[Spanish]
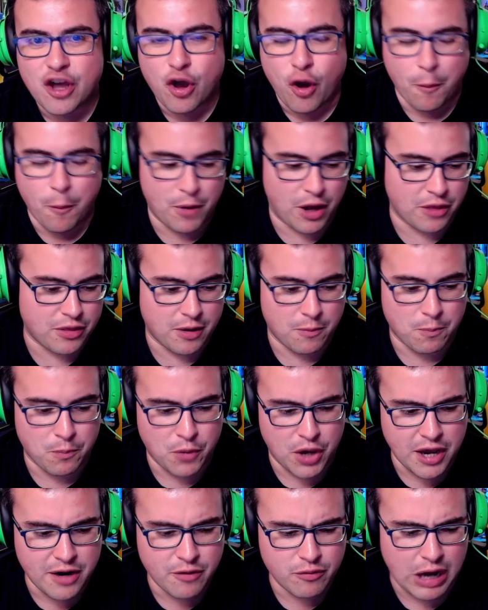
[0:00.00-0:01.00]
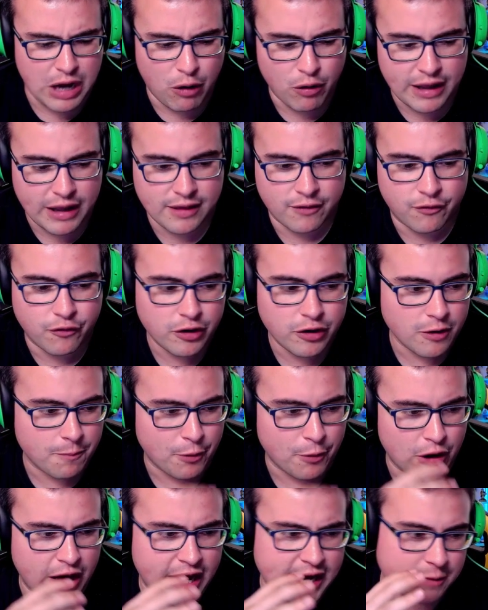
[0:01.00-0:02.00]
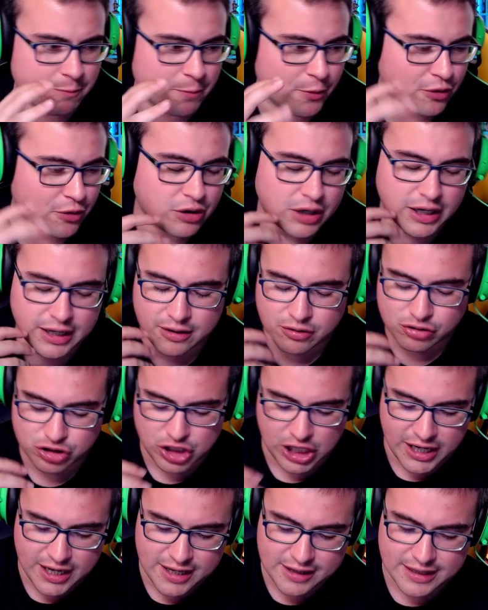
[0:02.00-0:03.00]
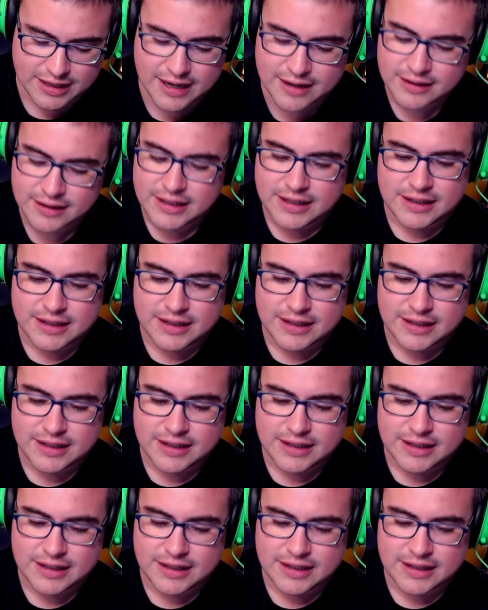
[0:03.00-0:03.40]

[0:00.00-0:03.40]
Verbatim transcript: En plan de, viene una ola de frío polar porque no sé qué, tal...